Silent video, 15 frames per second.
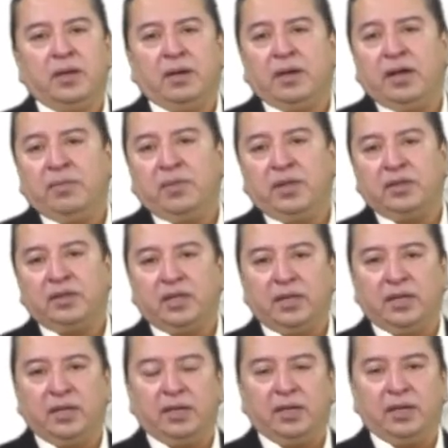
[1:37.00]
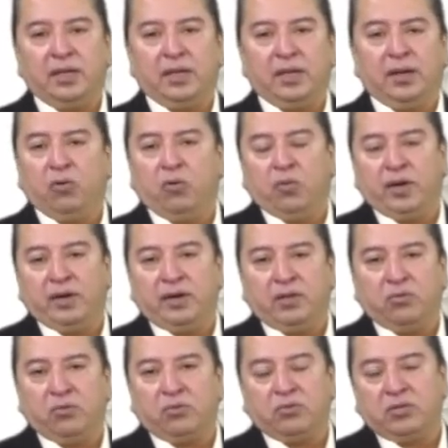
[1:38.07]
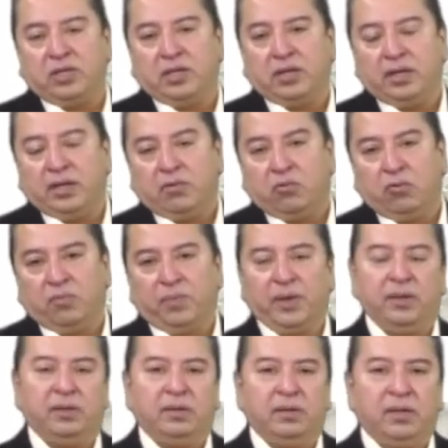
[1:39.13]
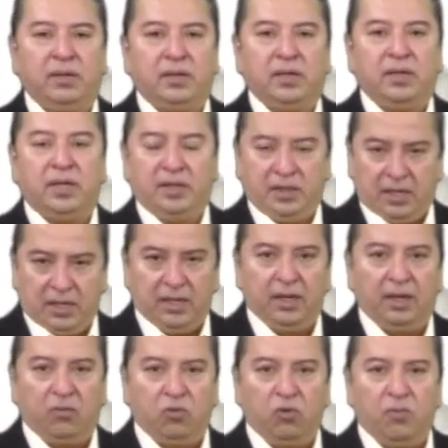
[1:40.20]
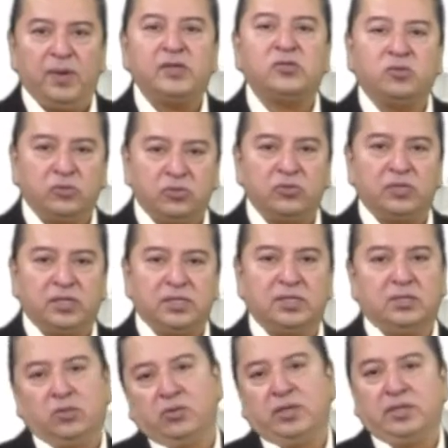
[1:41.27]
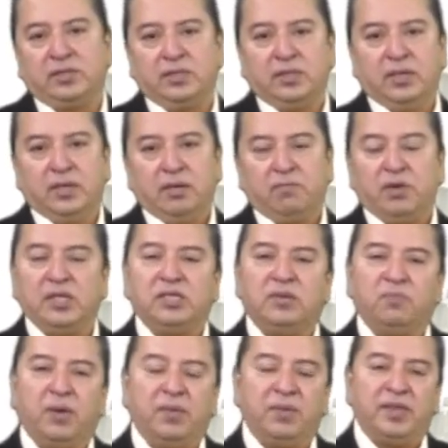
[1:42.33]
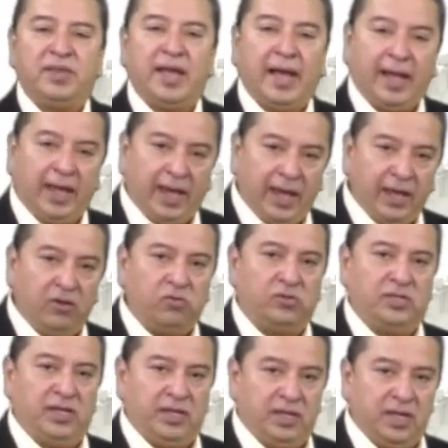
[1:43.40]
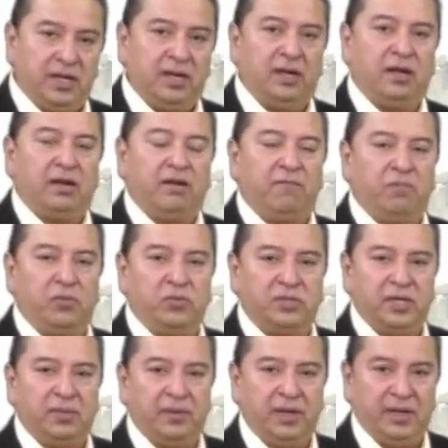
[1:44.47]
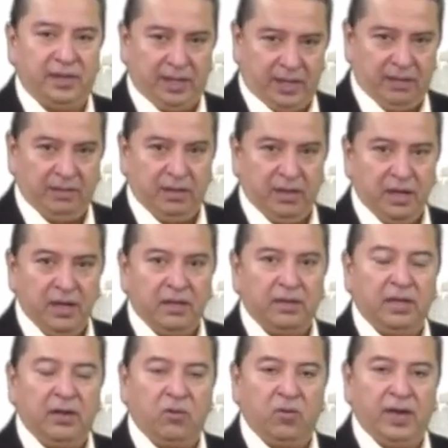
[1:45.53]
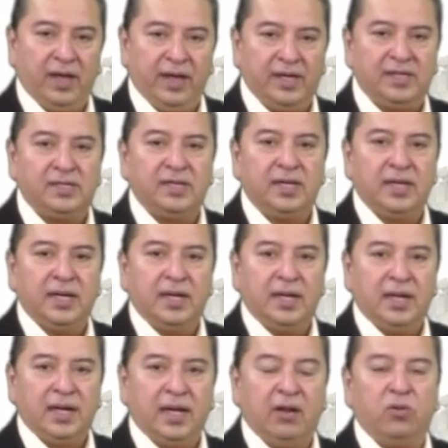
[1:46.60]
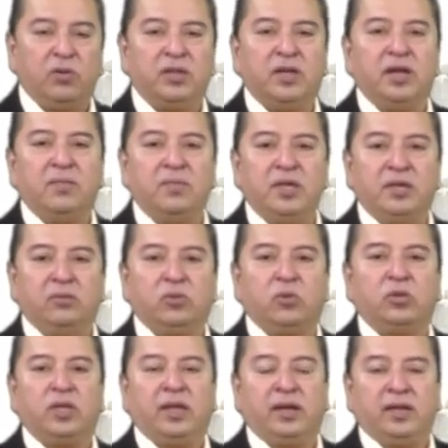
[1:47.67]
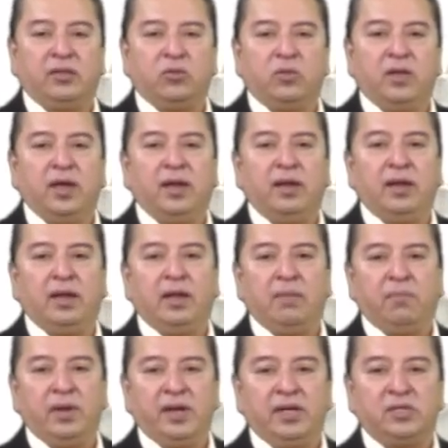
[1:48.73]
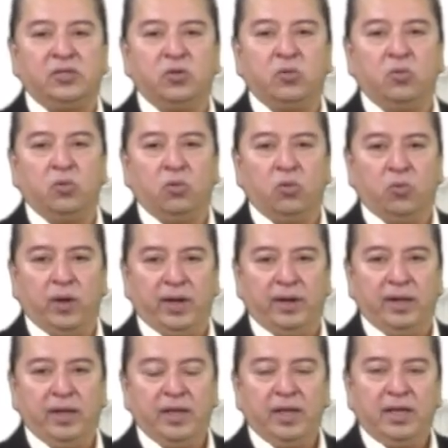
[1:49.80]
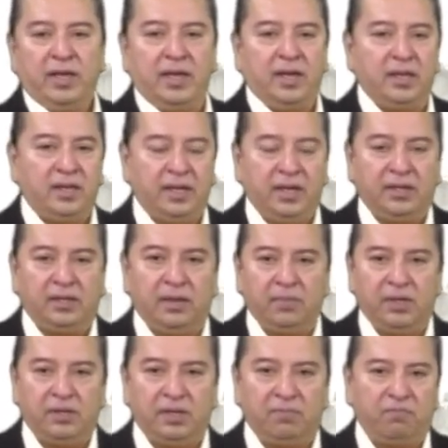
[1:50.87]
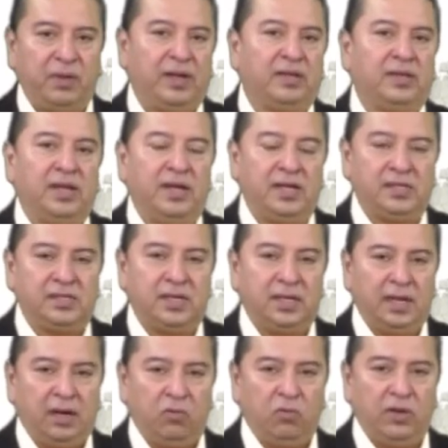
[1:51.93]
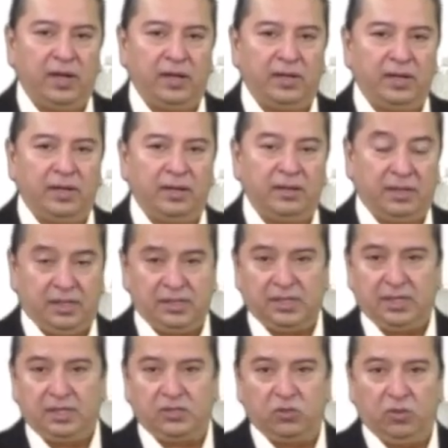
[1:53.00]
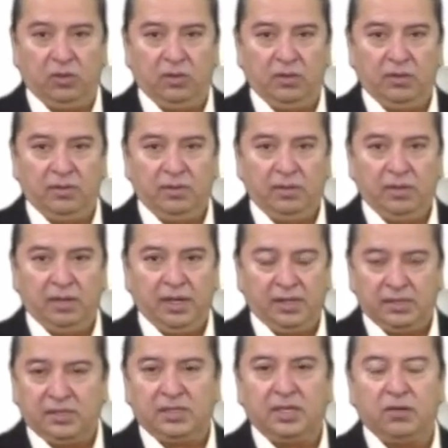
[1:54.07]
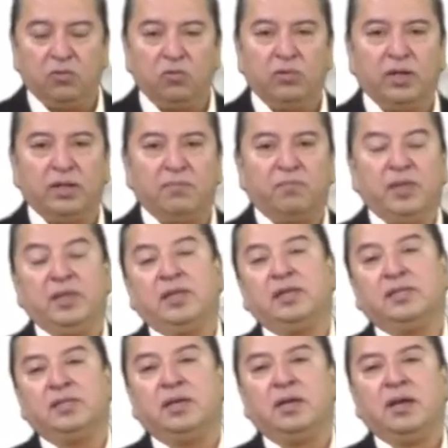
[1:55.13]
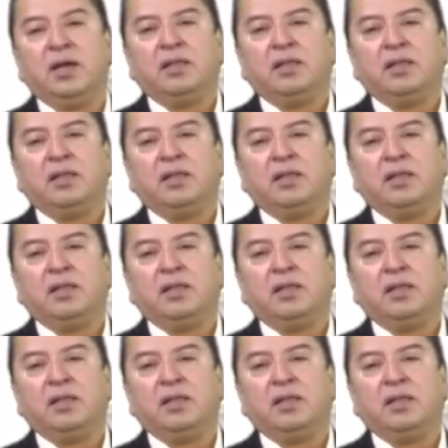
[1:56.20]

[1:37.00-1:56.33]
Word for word: Realmente el gobernador no tiene la culpa. Quien tiene la culpa son sus asesores, principalmente aquellos que tienen la responsabilidad de lo que es el ordenamiento territorial y la planeación urbana y que directamente pertenecen a un área de Cedesol, es decir, una dependencia.